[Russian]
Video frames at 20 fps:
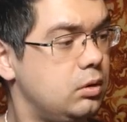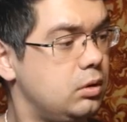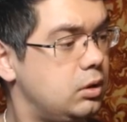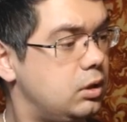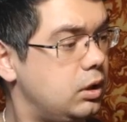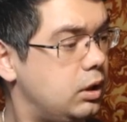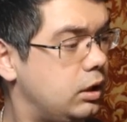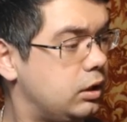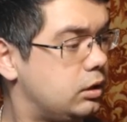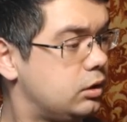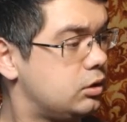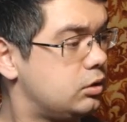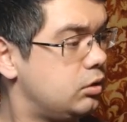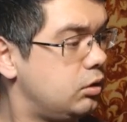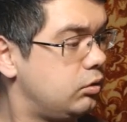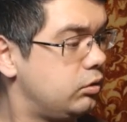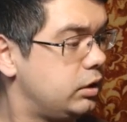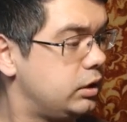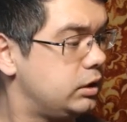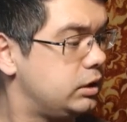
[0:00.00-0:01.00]
Так, что
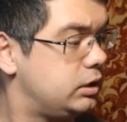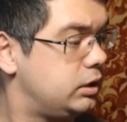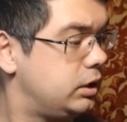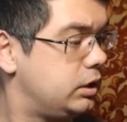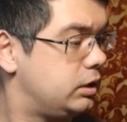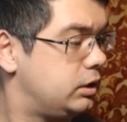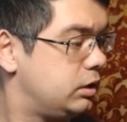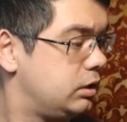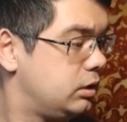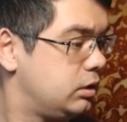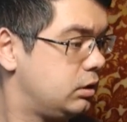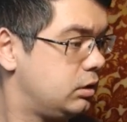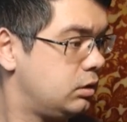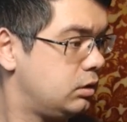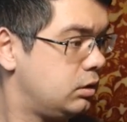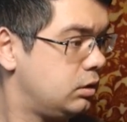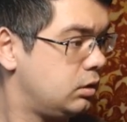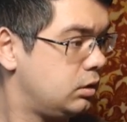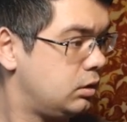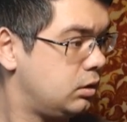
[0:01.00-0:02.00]
у нас здесь?
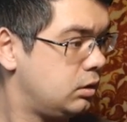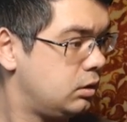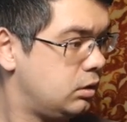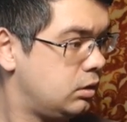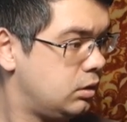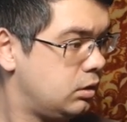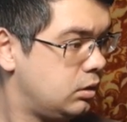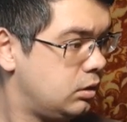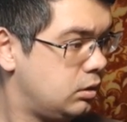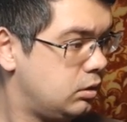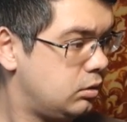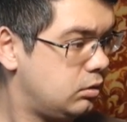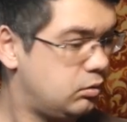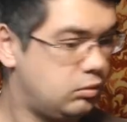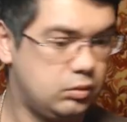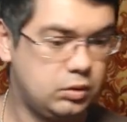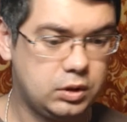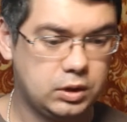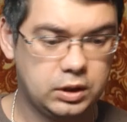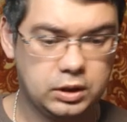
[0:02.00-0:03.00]
У
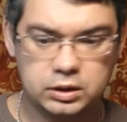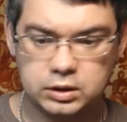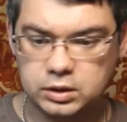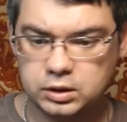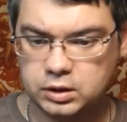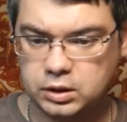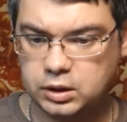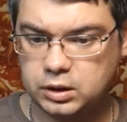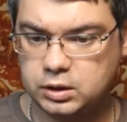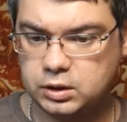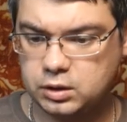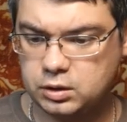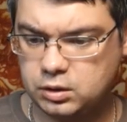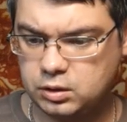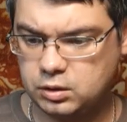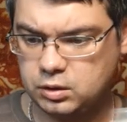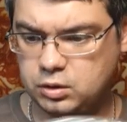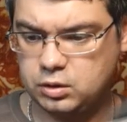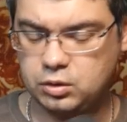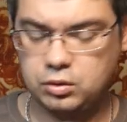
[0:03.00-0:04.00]
нас здесь
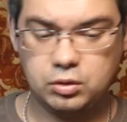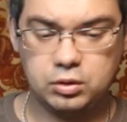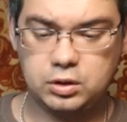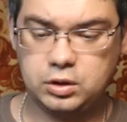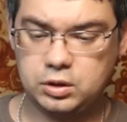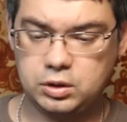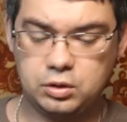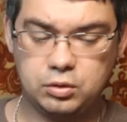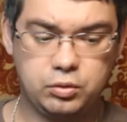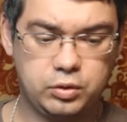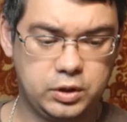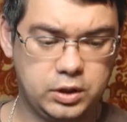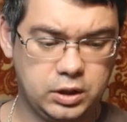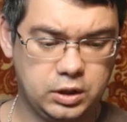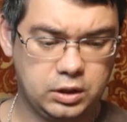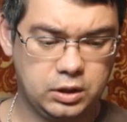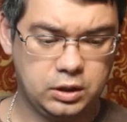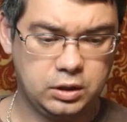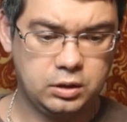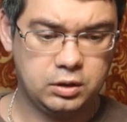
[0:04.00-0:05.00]
что-то
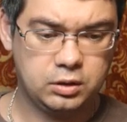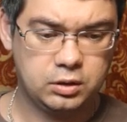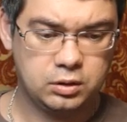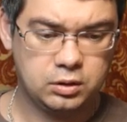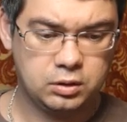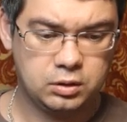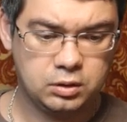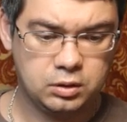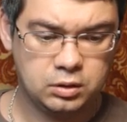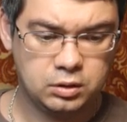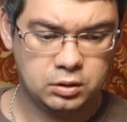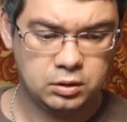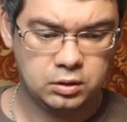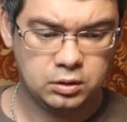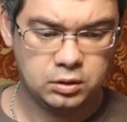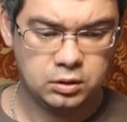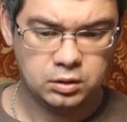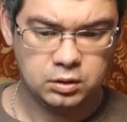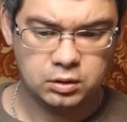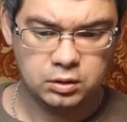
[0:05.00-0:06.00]
загудело.
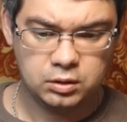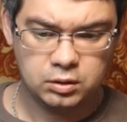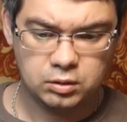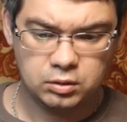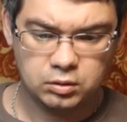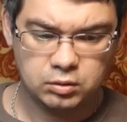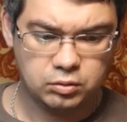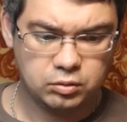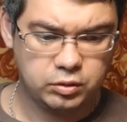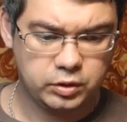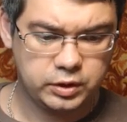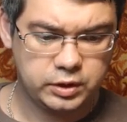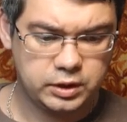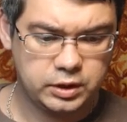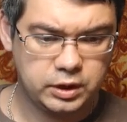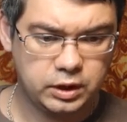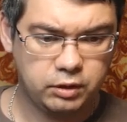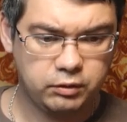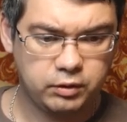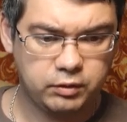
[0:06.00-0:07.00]
Ой,
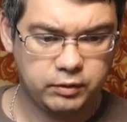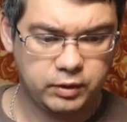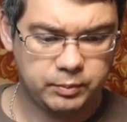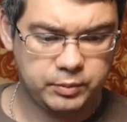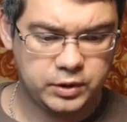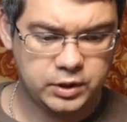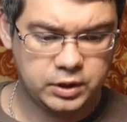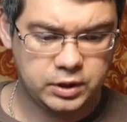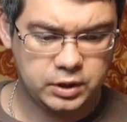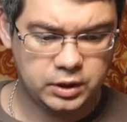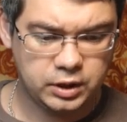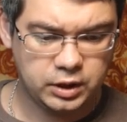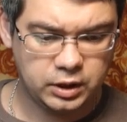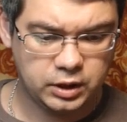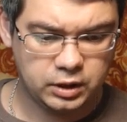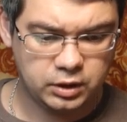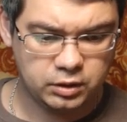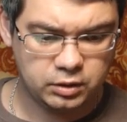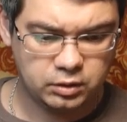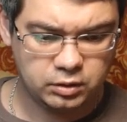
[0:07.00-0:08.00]
серва
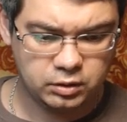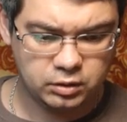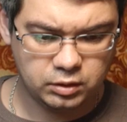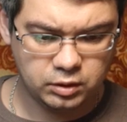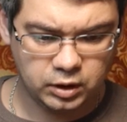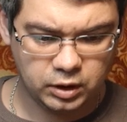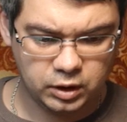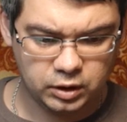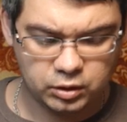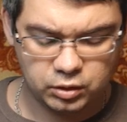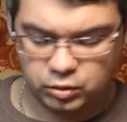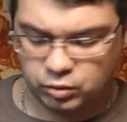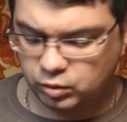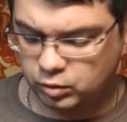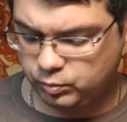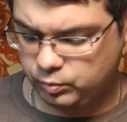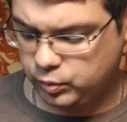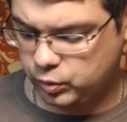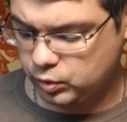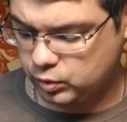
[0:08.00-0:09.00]
вообще ни о
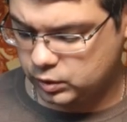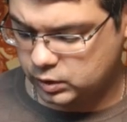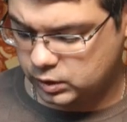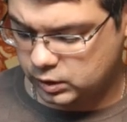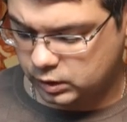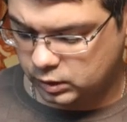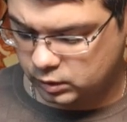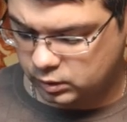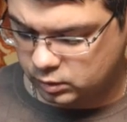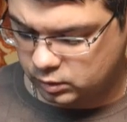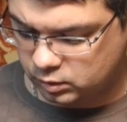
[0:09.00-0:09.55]
чем просто.